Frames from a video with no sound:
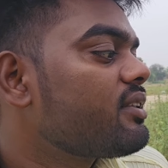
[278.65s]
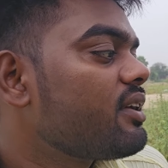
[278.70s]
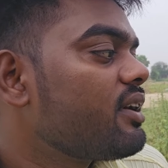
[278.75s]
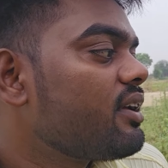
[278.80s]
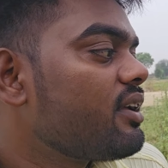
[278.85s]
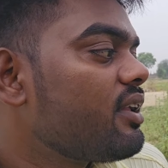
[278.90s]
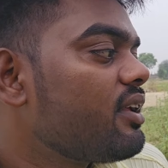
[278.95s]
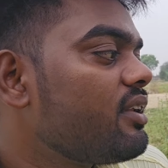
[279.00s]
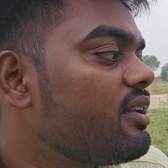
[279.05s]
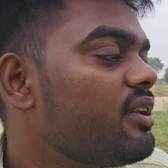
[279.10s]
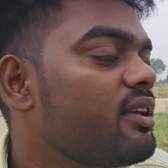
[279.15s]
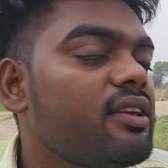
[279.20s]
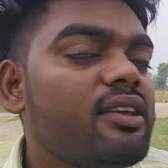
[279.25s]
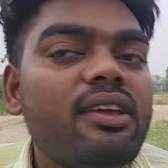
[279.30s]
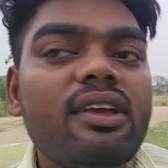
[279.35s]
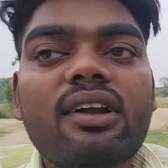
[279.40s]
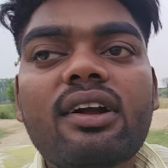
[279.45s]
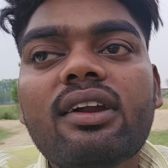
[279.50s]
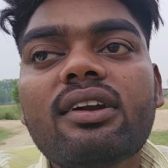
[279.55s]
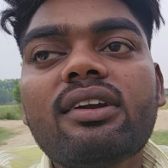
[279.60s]
कह रही
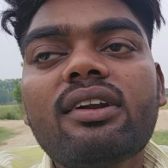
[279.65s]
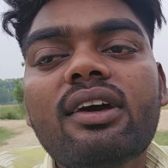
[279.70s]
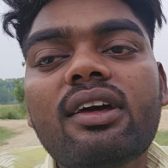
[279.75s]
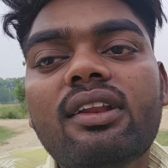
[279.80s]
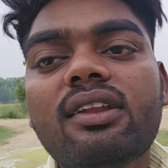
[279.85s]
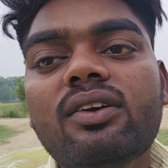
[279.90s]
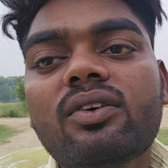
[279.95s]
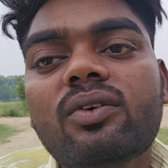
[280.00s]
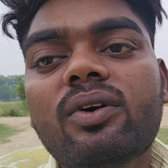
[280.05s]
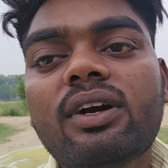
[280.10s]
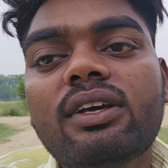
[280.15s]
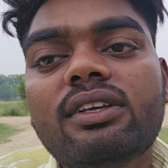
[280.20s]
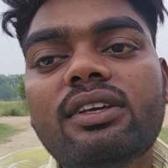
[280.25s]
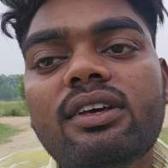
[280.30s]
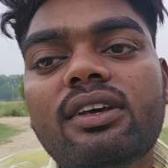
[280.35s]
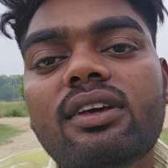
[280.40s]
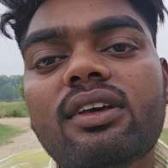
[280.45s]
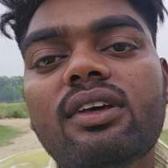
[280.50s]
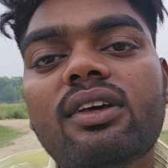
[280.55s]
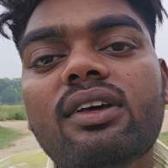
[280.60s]
नहीं इकट्ठा लिखवाइए